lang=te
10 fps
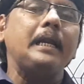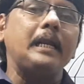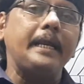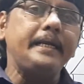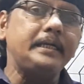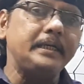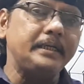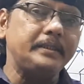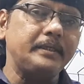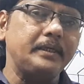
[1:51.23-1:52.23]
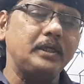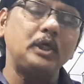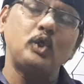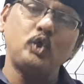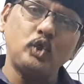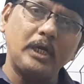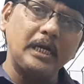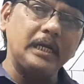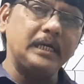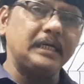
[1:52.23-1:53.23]
లైట్ అనేది రెండు
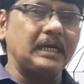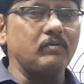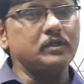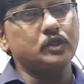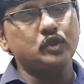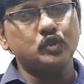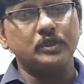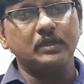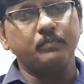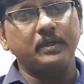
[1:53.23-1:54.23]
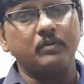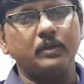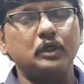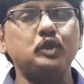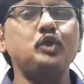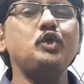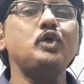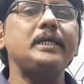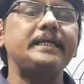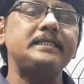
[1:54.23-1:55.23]
రకాలుగా ట్రావెల్ చేస్తుందని చెప్పారనమాట
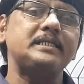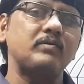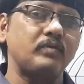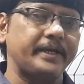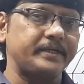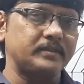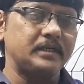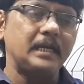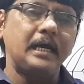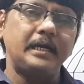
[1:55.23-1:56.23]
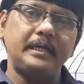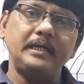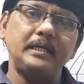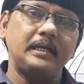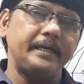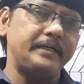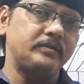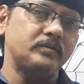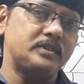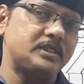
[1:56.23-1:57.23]
డ్యూయల్ నేచర్ ఆఫ్ లైట్ అంటే లైట్
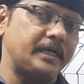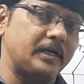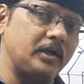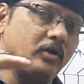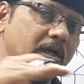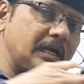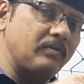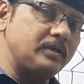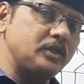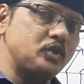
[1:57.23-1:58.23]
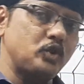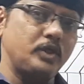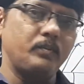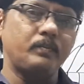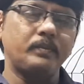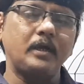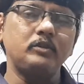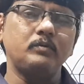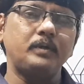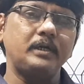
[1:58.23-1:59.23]
స్ట్రైట్ లైన్లో ట్రావెల్ చేస్తుంది
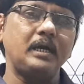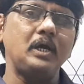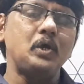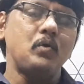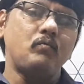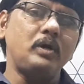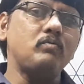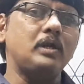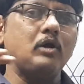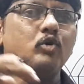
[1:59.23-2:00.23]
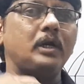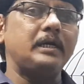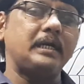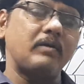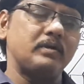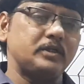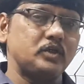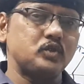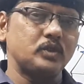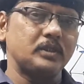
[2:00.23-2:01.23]
దాంతోపాటుగా వేవ్ లాగా కూడా ట్రావెల్
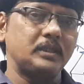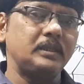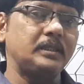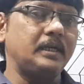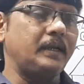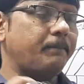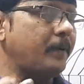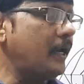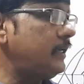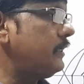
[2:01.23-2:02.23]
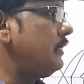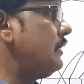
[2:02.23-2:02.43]
చేస్తుంది దాన్ని పార్టికల్